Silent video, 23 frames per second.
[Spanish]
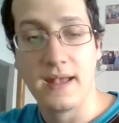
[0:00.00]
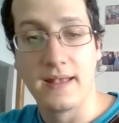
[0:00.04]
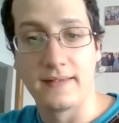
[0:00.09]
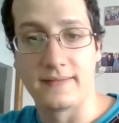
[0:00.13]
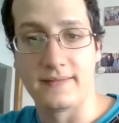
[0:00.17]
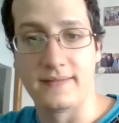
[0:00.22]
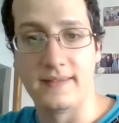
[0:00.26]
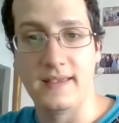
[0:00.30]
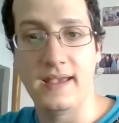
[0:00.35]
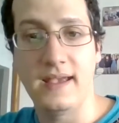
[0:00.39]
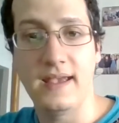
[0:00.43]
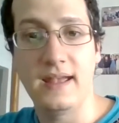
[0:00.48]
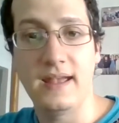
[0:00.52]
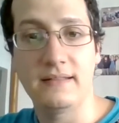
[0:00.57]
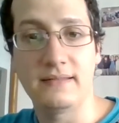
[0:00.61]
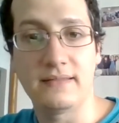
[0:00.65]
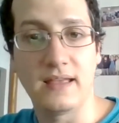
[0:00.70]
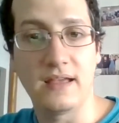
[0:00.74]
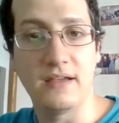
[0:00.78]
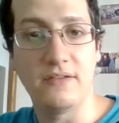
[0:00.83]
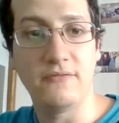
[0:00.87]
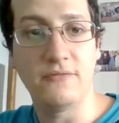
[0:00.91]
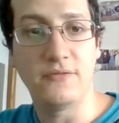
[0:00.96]
Se
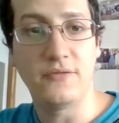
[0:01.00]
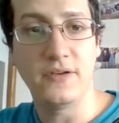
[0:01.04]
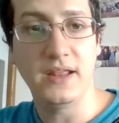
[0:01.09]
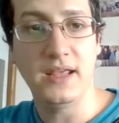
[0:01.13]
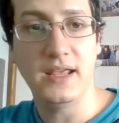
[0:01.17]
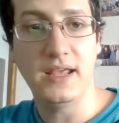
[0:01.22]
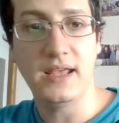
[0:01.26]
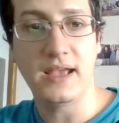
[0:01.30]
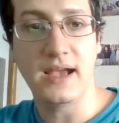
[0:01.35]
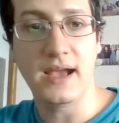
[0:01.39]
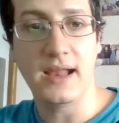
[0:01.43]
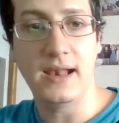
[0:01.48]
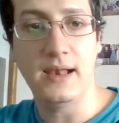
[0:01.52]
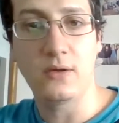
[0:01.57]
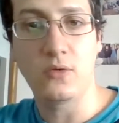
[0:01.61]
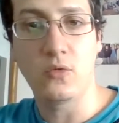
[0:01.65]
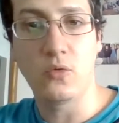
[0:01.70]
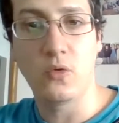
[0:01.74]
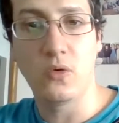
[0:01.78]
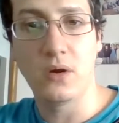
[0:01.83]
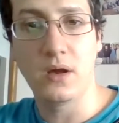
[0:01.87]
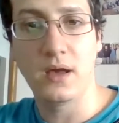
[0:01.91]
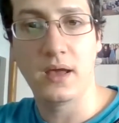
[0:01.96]
te enfría el
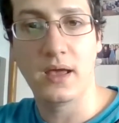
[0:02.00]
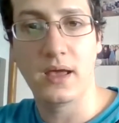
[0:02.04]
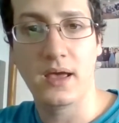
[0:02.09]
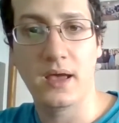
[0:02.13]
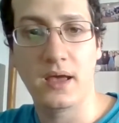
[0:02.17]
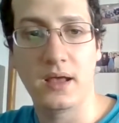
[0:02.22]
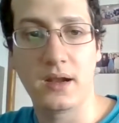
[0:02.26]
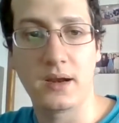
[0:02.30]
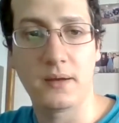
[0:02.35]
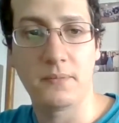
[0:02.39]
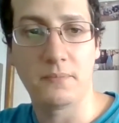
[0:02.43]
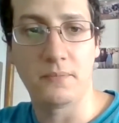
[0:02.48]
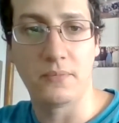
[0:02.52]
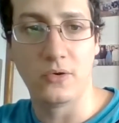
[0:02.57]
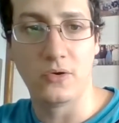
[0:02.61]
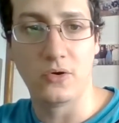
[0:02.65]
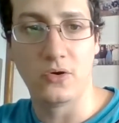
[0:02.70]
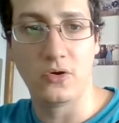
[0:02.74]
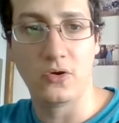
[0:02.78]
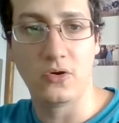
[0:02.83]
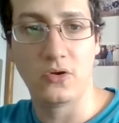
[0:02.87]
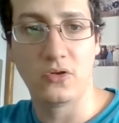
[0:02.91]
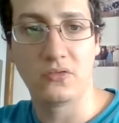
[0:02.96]

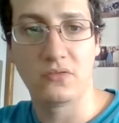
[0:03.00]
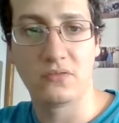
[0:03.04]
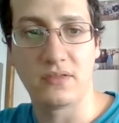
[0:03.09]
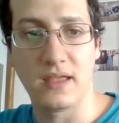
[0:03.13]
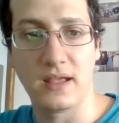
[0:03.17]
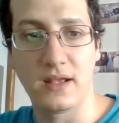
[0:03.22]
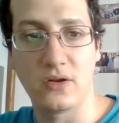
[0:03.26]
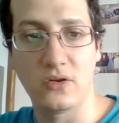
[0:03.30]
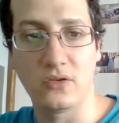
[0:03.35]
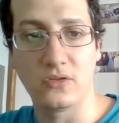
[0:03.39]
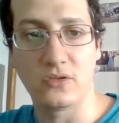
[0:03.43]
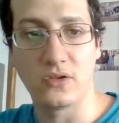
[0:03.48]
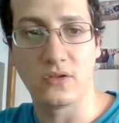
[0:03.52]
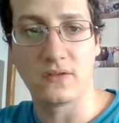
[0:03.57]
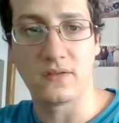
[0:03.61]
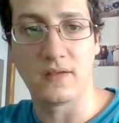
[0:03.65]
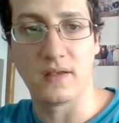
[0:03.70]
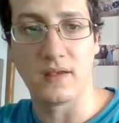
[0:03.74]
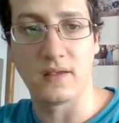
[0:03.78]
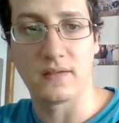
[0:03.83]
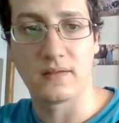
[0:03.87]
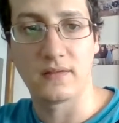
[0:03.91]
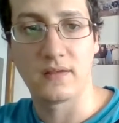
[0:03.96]
cuerpo. Tengo
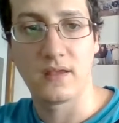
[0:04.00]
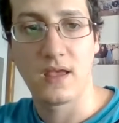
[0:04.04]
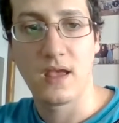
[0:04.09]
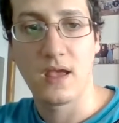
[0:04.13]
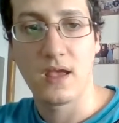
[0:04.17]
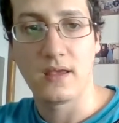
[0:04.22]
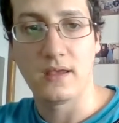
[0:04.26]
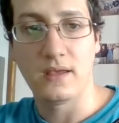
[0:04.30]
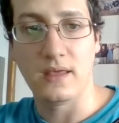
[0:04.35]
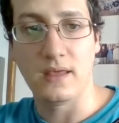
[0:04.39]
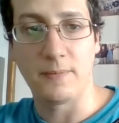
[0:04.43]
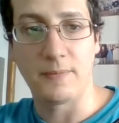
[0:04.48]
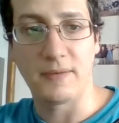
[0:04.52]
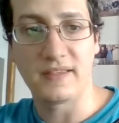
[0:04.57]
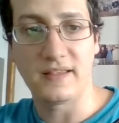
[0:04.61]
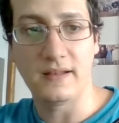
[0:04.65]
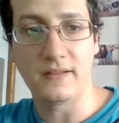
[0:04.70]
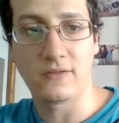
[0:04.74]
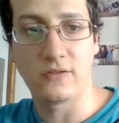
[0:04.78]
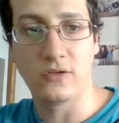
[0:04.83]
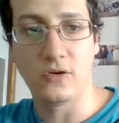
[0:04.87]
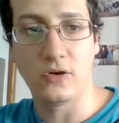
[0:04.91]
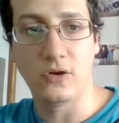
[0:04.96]
entonces, y después el
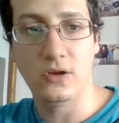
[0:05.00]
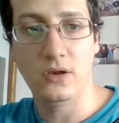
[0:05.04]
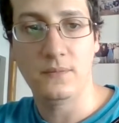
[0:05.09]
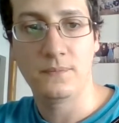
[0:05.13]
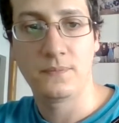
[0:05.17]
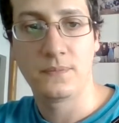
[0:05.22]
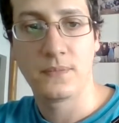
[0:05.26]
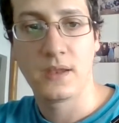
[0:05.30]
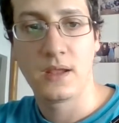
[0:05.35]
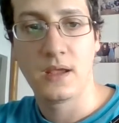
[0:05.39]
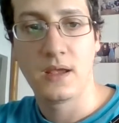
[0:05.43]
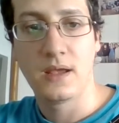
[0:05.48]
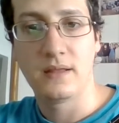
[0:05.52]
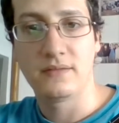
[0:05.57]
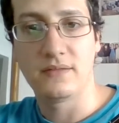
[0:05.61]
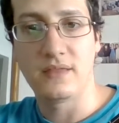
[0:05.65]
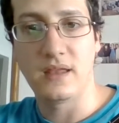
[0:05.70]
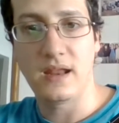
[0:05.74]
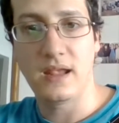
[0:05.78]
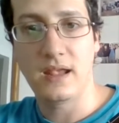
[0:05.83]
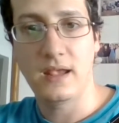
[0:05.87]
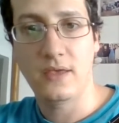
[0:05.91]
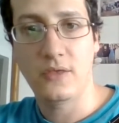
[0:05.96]
sol,
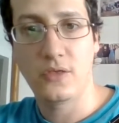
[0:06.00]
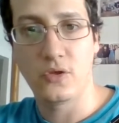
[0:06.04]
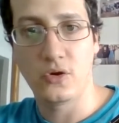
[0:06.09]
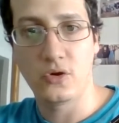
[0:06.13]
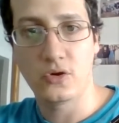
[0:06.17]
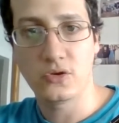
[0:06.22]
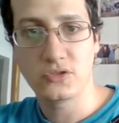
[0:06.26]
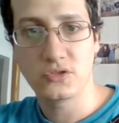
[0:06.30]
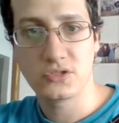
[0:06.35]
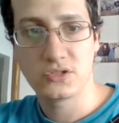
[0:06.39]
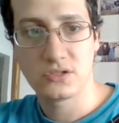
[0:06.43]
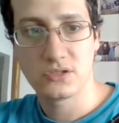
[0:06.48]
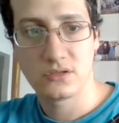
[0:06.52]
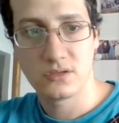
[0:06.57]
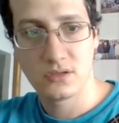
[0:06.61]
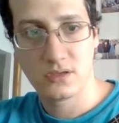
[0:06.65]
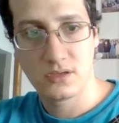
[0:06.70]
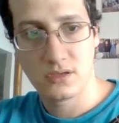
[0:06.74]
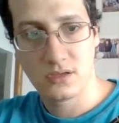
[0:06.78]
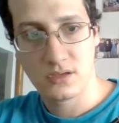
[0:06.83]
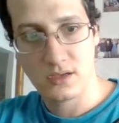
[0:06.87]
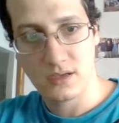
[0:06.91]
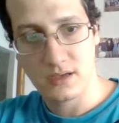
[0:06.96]
3, 2,
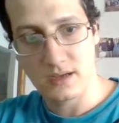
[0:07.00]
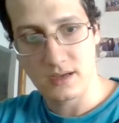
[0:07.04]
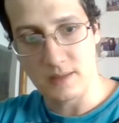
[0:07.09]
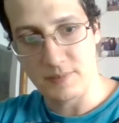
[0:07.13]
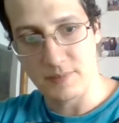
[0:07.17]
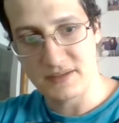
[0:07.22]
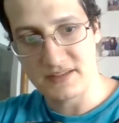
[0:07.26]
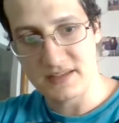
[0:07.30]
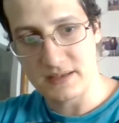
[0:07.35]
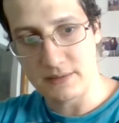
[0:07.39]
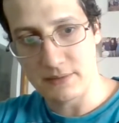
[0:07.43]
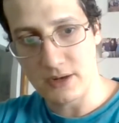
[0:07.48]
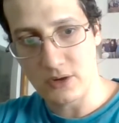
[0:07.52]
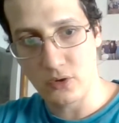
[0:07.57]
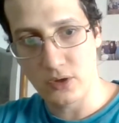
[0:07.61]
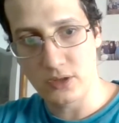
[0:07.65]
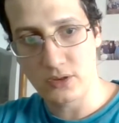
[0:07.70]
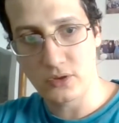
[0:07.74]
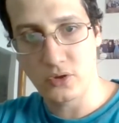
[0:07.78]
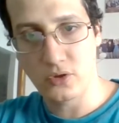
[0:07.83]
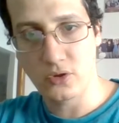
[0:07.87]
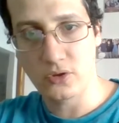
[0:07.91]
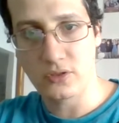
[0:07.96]
y después abajo de
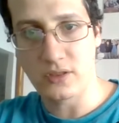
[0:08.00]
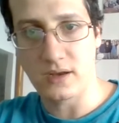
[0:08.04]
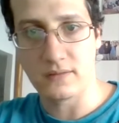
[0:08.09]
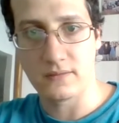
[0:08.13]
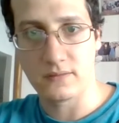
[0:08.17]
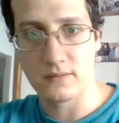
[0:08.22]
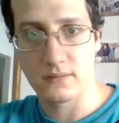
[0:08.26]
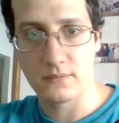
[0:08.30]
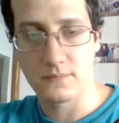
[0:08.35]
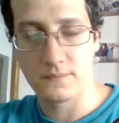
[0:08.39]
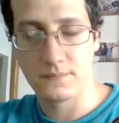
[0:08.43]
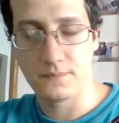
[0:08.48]
todo 3.